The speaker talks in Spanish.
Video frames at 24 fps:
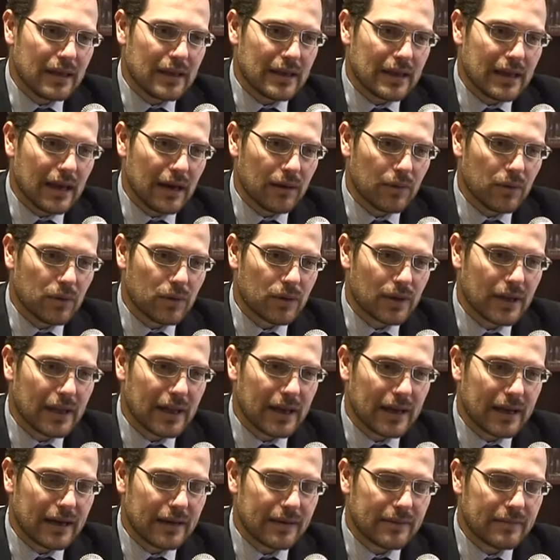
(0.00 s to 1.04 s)
que
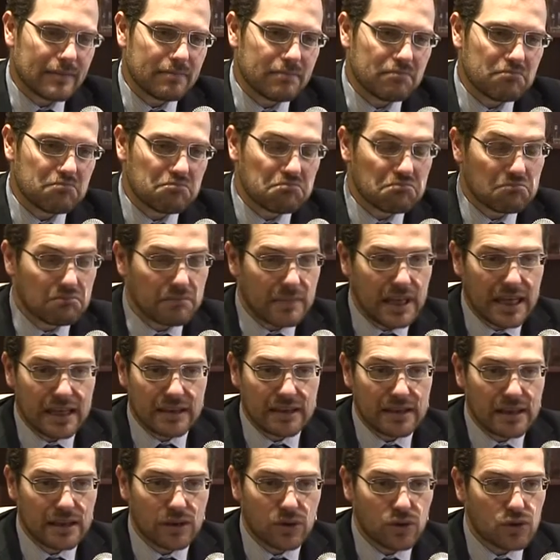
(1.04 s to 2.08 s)
aborda,
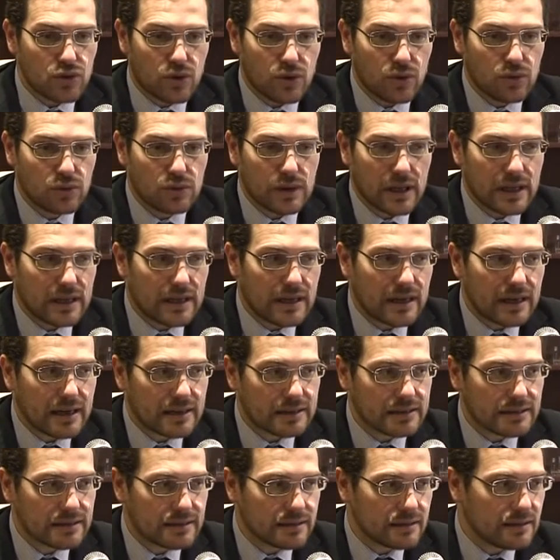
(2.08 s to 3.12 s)
entiendo yo, uno de
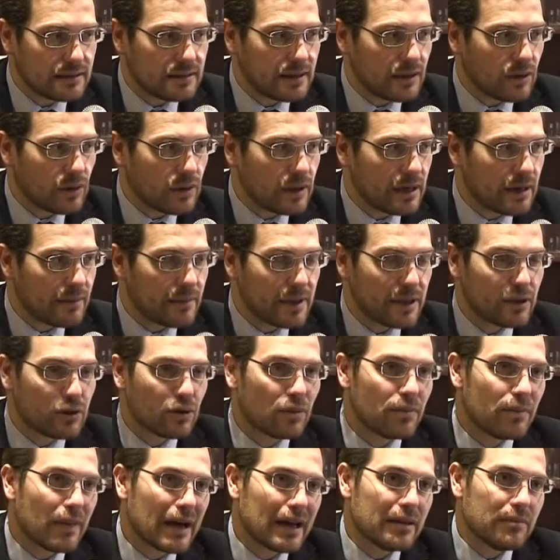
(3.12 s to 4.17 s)
las de los elementos
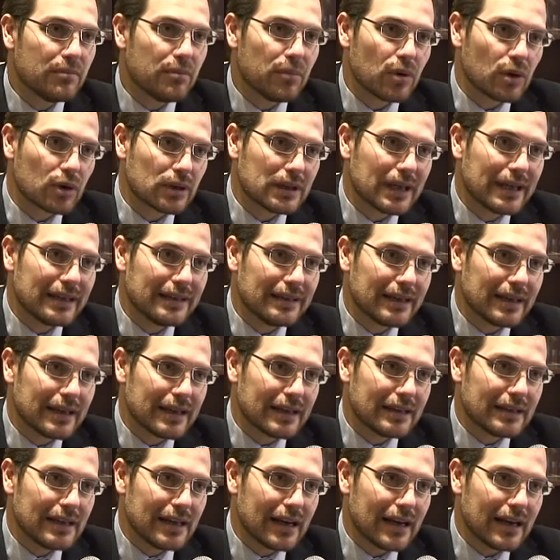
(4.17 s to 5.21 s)
más importantes que
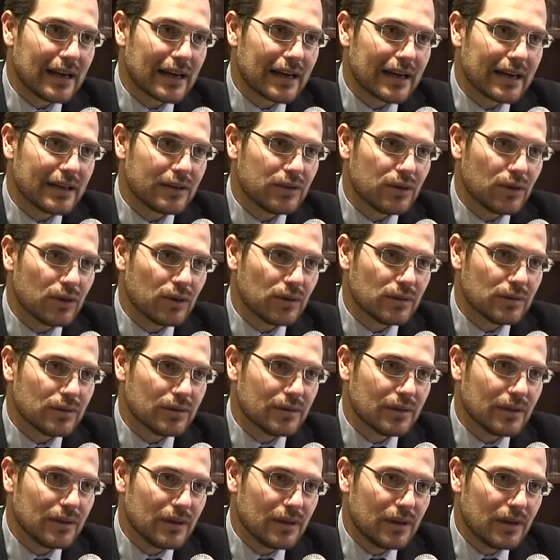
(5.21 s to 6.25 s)
tiene la gestión,
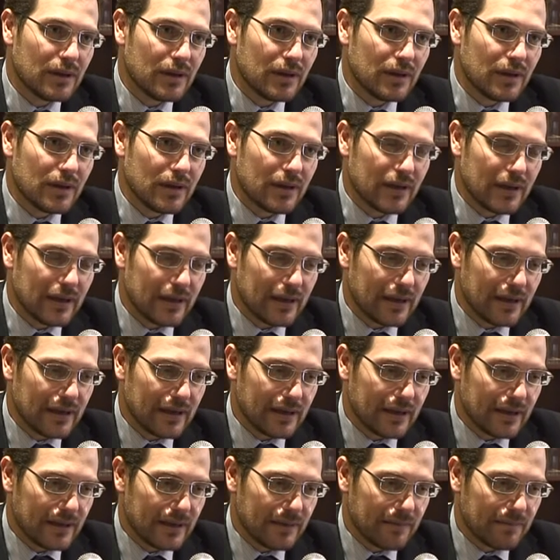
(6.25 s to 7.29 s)

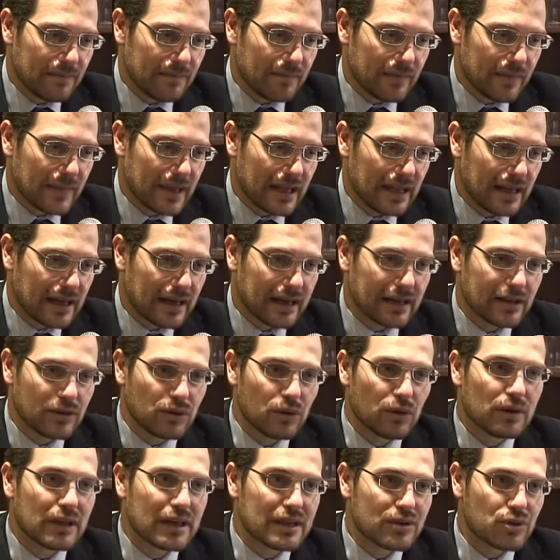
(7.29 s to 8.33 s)
eh, la
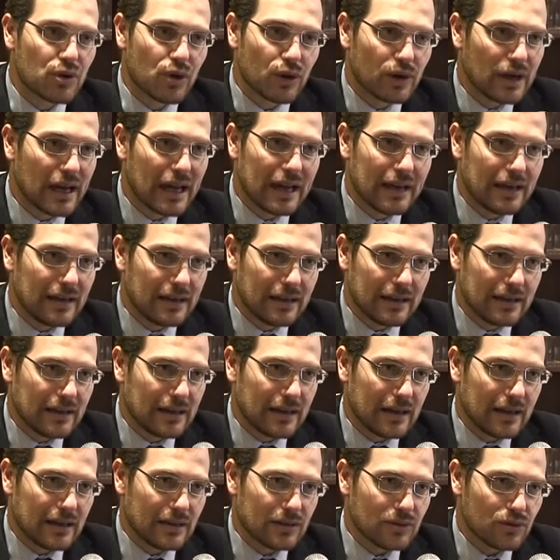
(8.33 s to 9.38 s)
gestión nacional
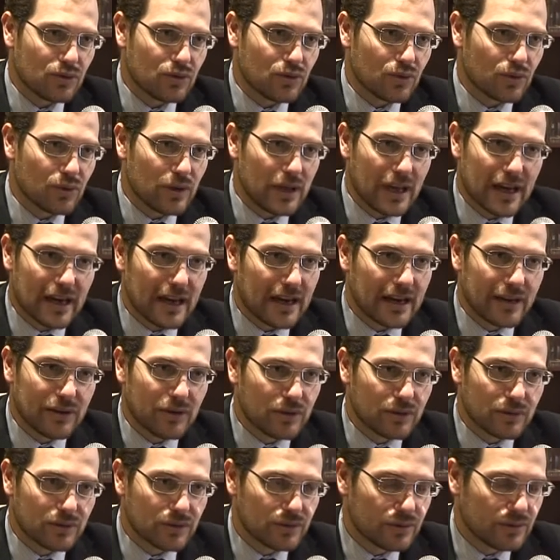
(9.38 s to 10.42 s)
en sus 10
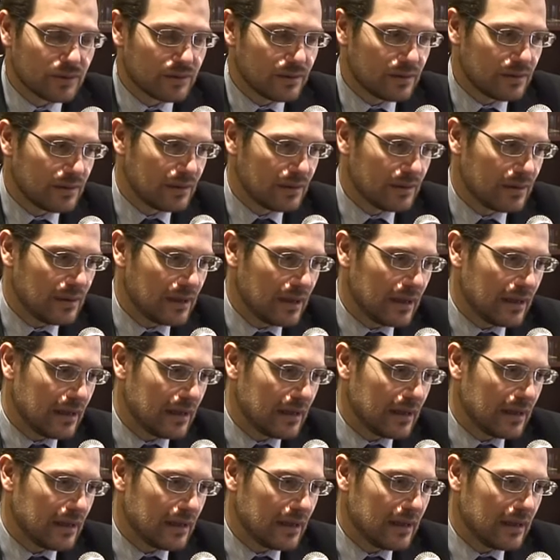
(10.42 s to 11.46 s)
años
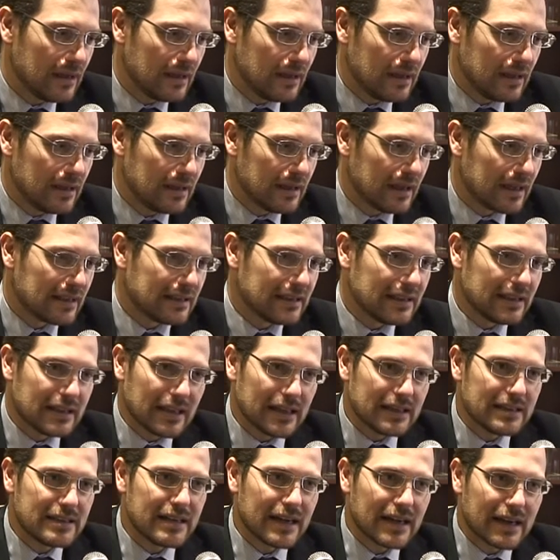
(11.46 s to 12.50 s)
de,
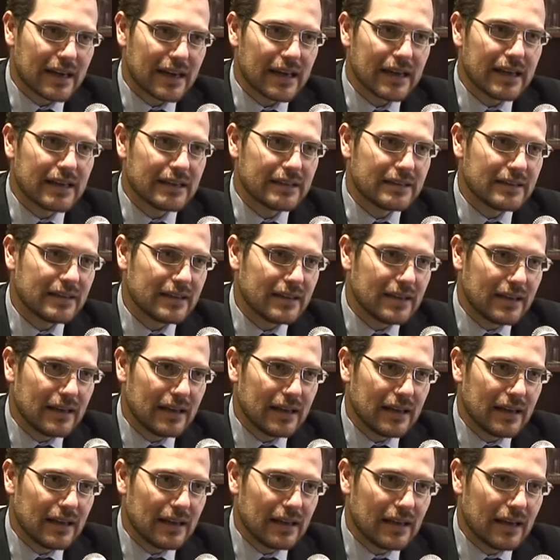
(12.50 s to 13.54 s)
existencia, que es
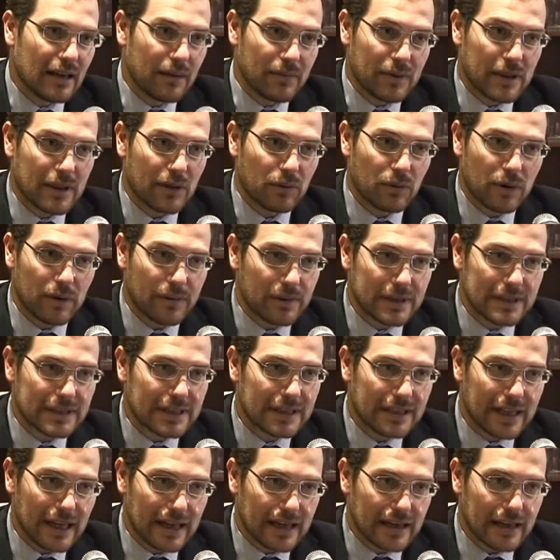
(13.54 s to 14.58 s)
eh, la vida
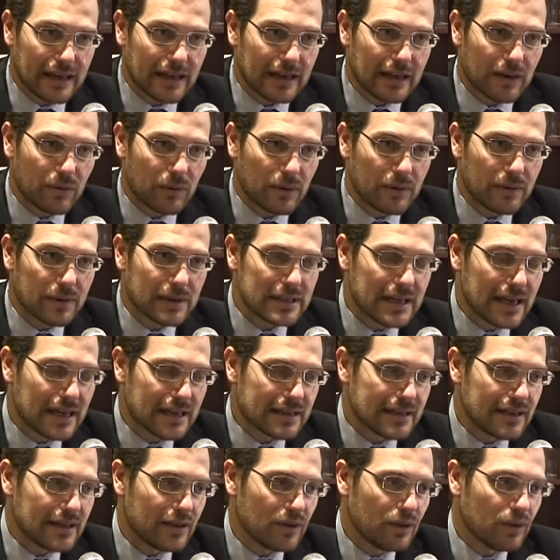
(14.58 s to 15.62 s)
universitaria. La universidad ha
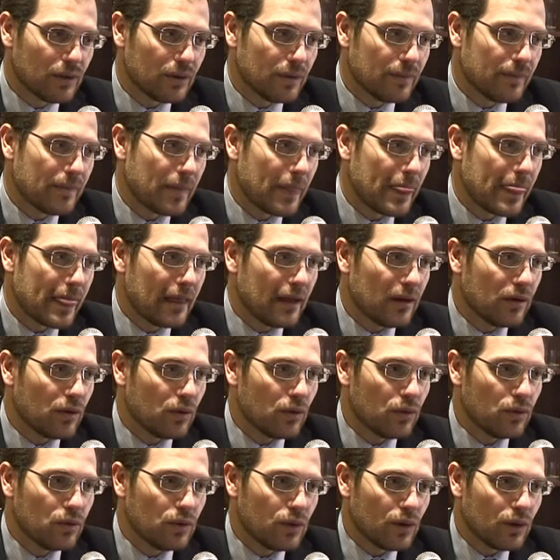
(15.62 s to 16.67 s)
sido
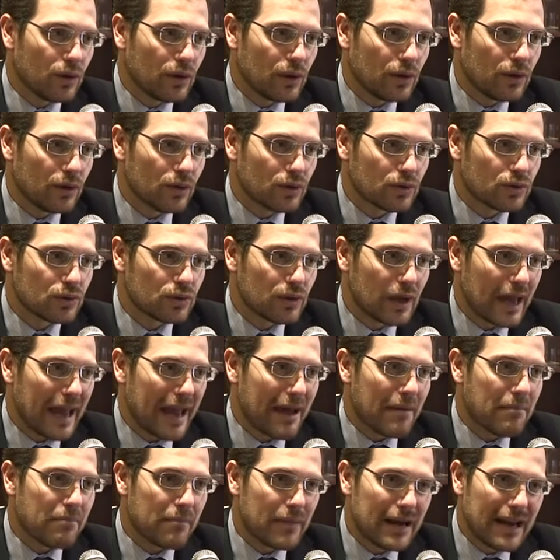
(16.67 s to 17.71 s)
uno de los
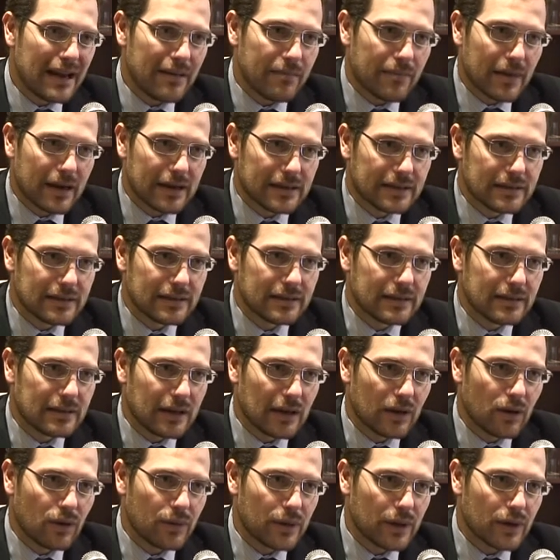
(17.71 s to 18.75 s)
emblemas
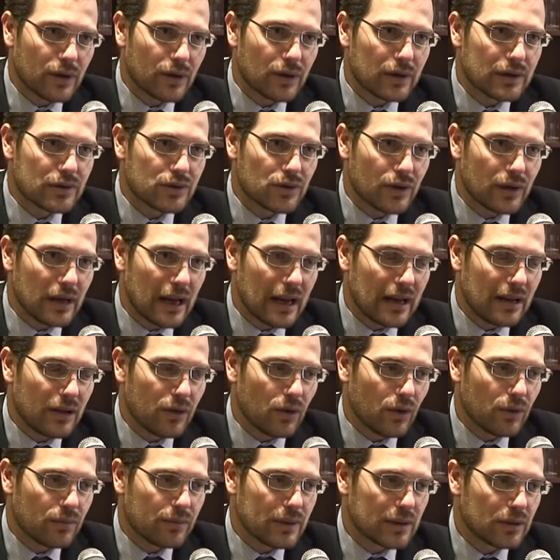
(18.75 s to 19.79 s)
del gobierno nacional y
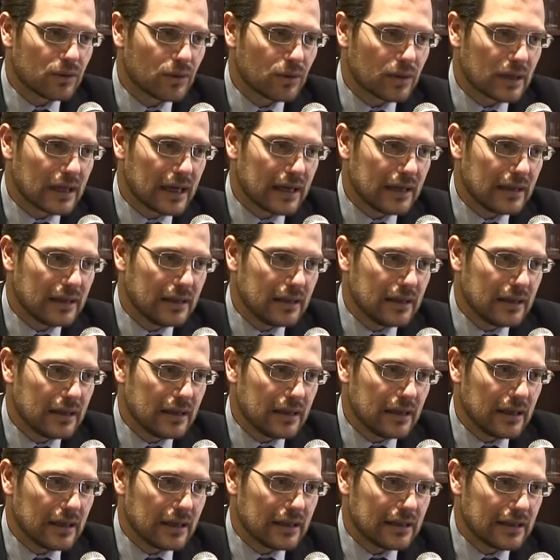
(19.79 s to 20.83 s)
hoy me toca
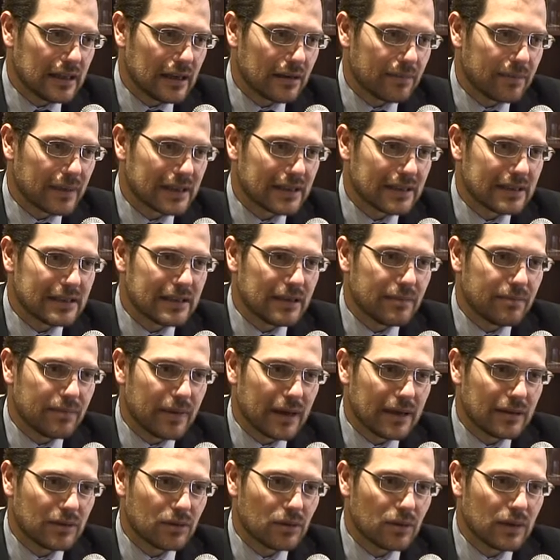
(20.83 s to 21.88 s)
estar
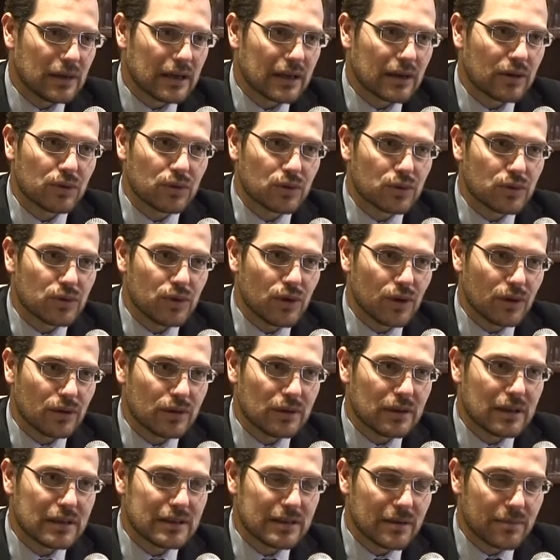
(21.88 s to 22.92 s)
participando en la conducción
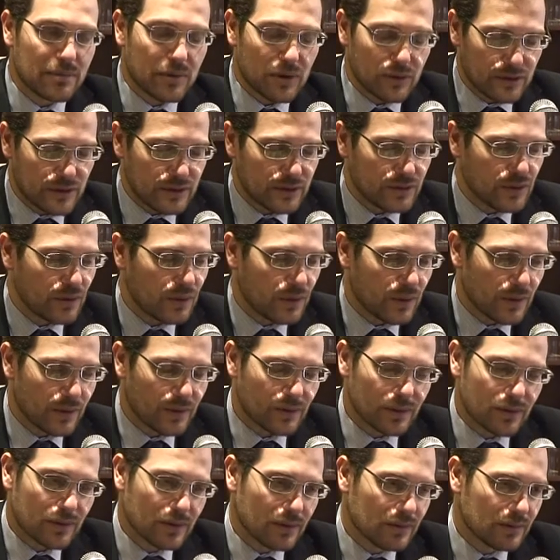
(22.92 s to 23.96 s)
de ese proceso y lo
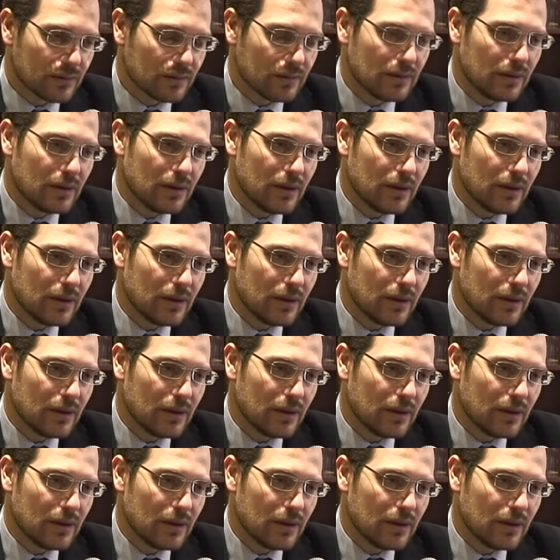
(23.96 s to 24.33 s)
hago con,